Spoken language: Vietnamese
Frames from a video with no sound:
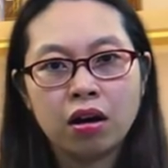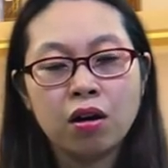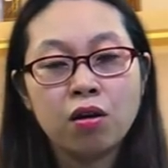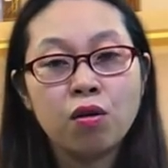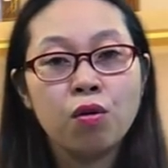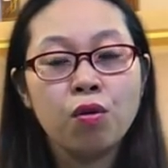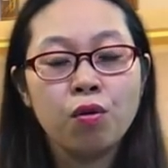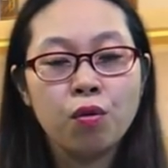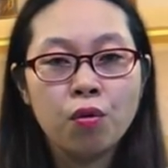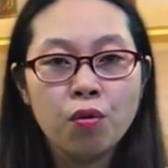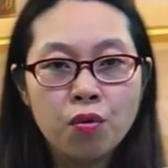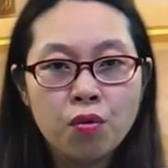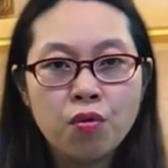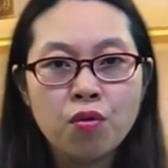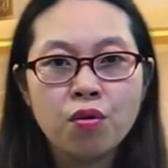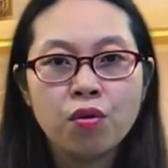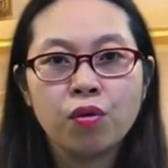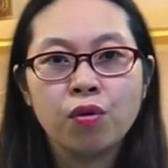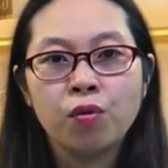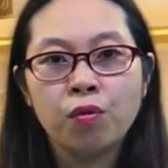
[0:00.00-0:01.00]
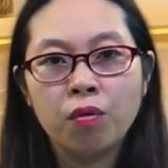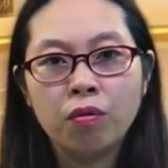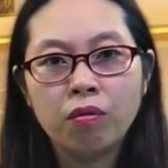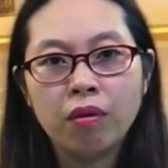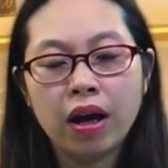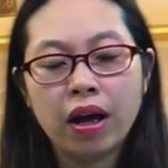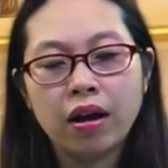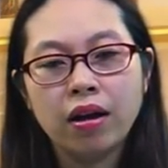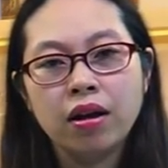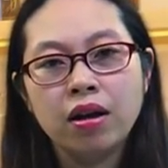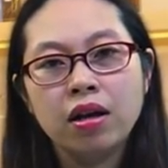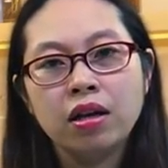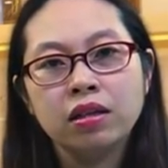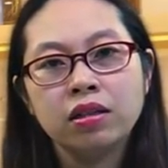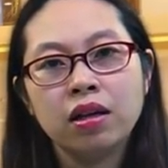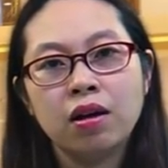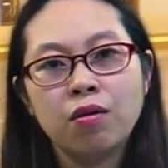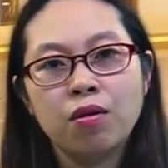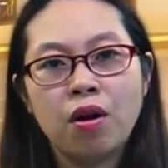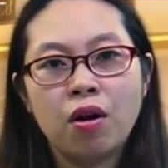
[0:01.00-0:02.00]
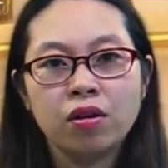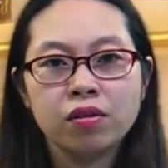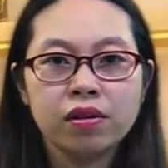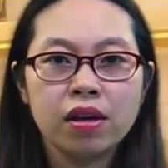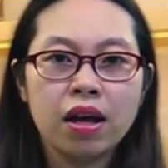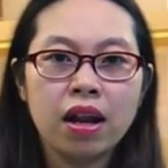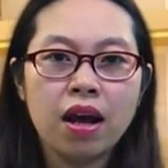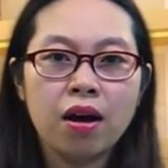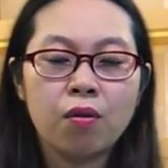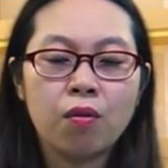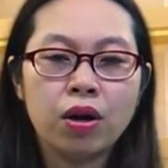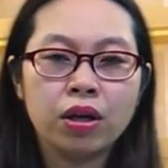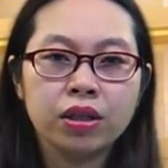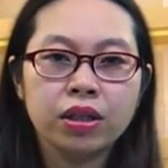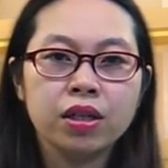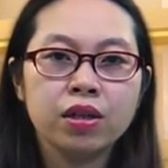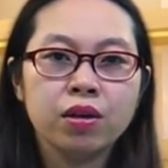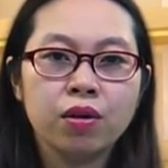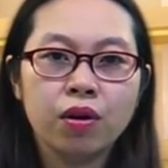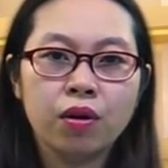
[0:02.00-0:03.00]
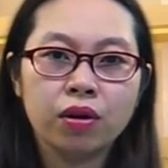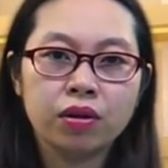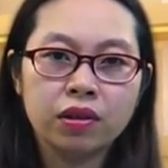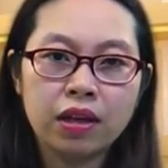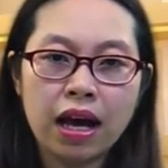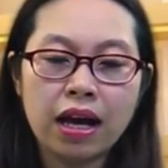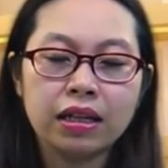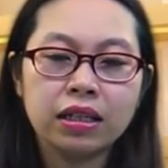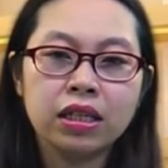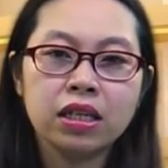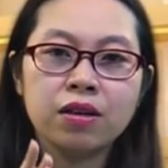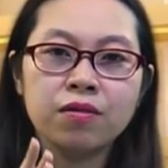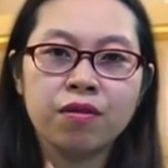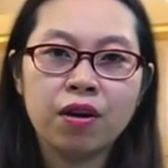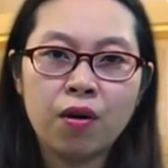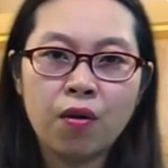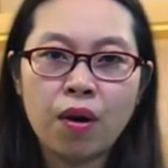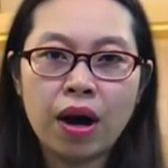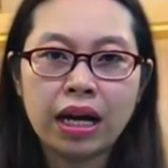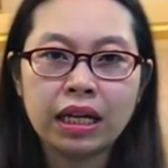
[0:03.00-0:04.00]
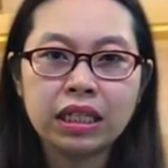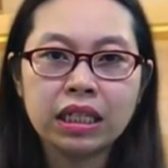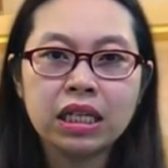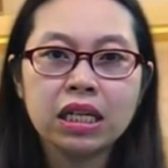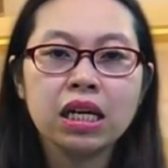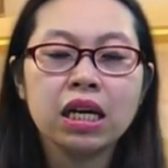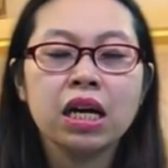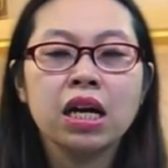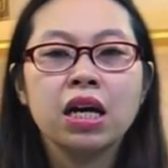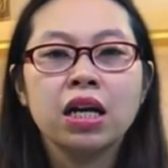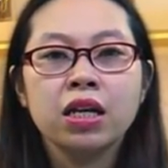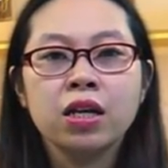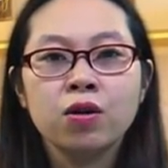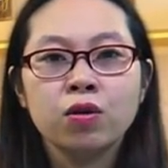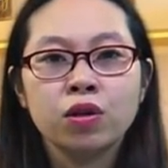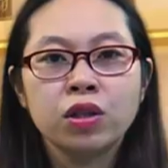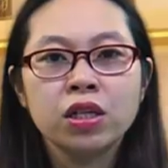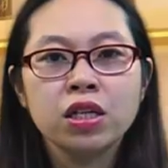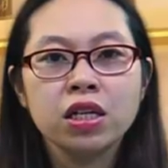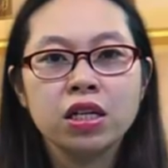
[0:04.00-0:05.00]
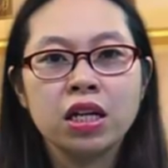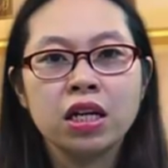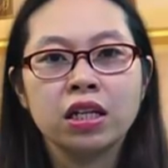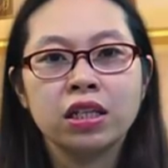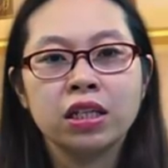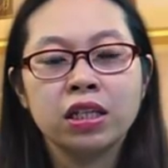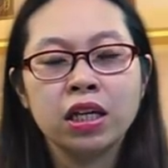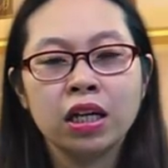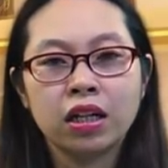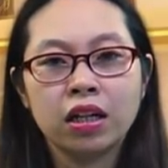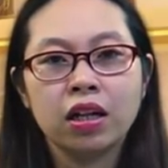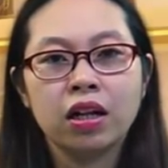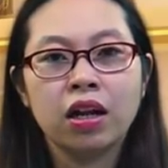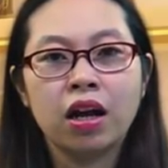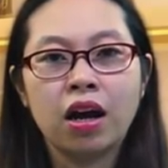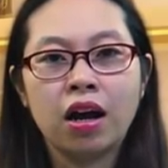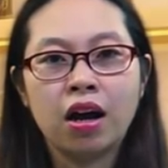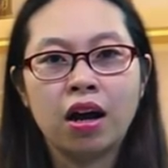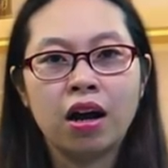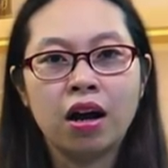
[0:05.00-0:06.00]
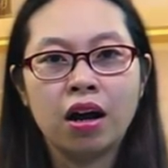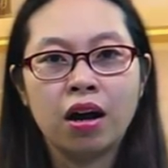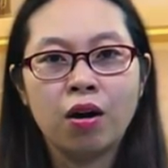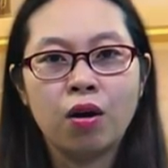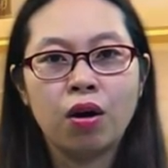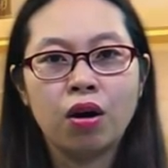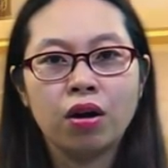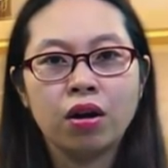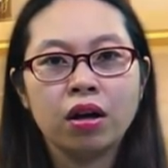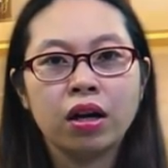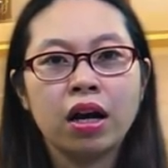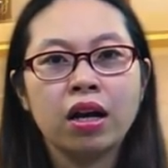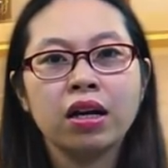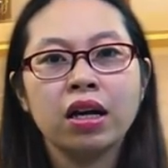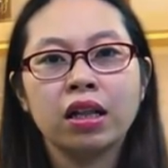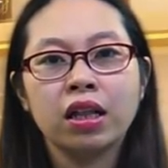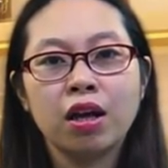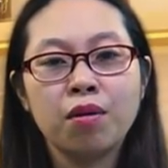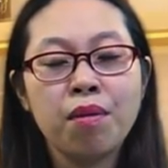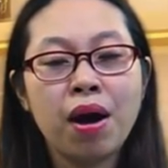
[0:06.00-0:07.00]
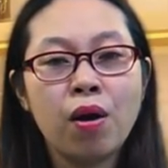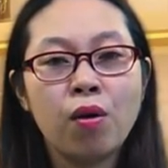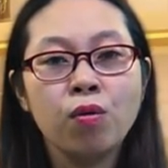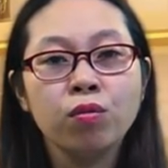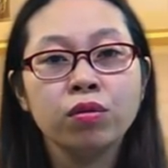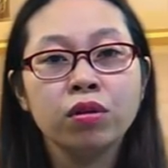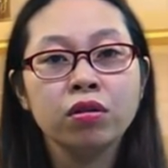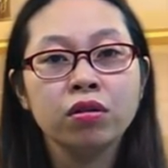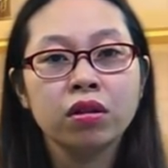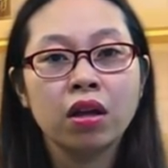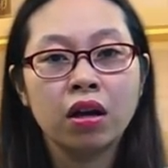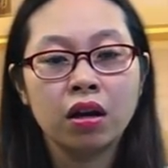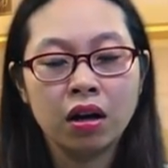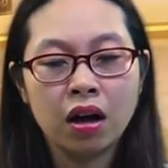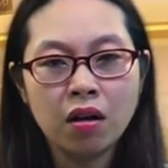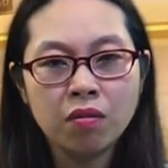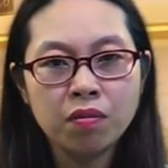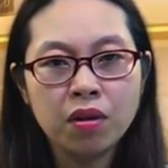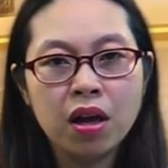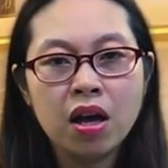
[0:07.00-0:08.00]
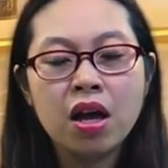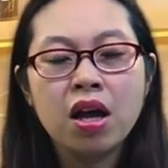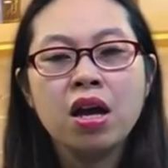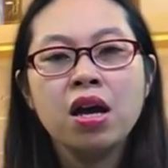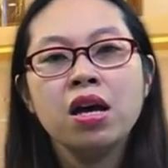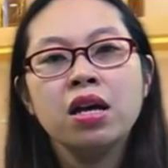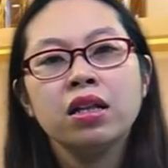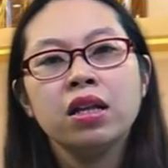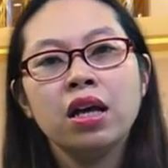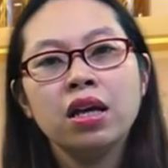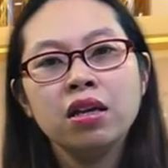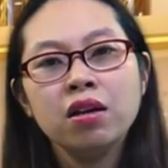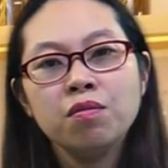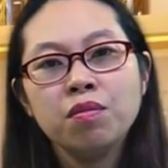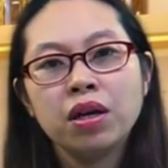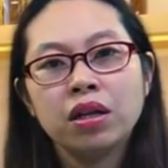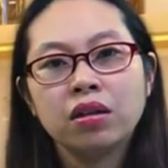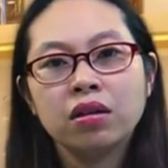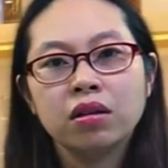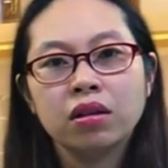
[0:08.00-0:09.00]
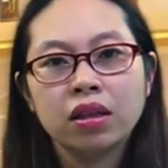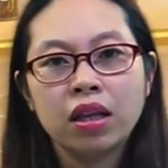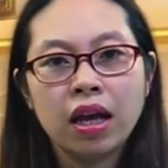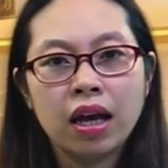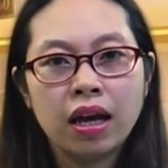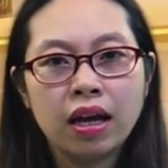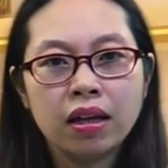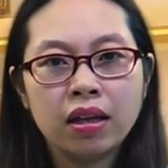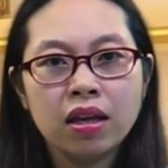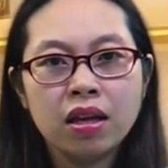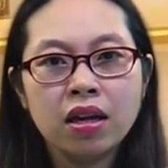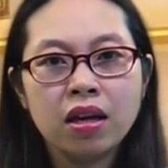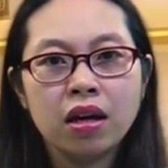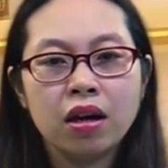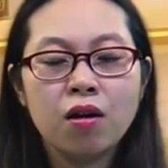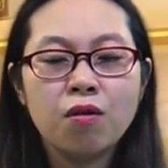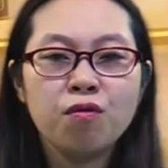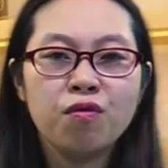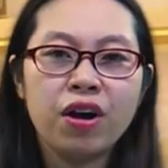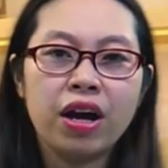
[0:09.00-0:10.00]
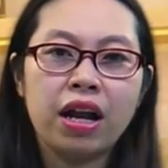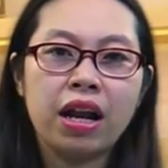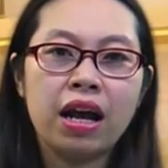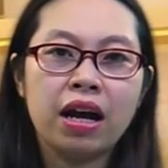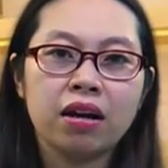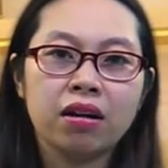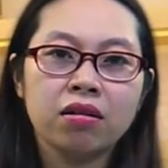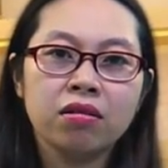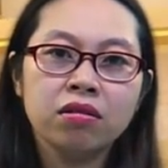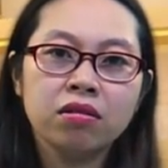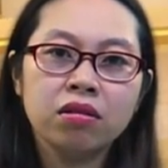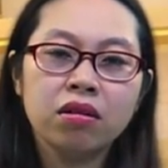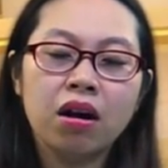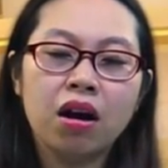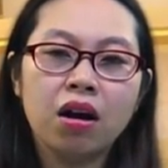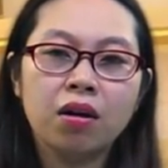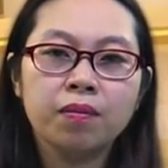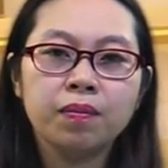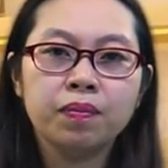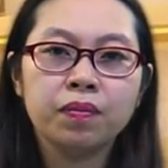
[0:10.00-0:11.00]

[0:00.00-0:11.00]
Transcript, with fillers: các khối u, đúng không ạ? Sau đó sẽ là quá trình xạ trị và hóa trị, điều trị để triệt các cái tế bào ung thư tận gốc. Thế nhưng mà thực tế thì không phải là cứ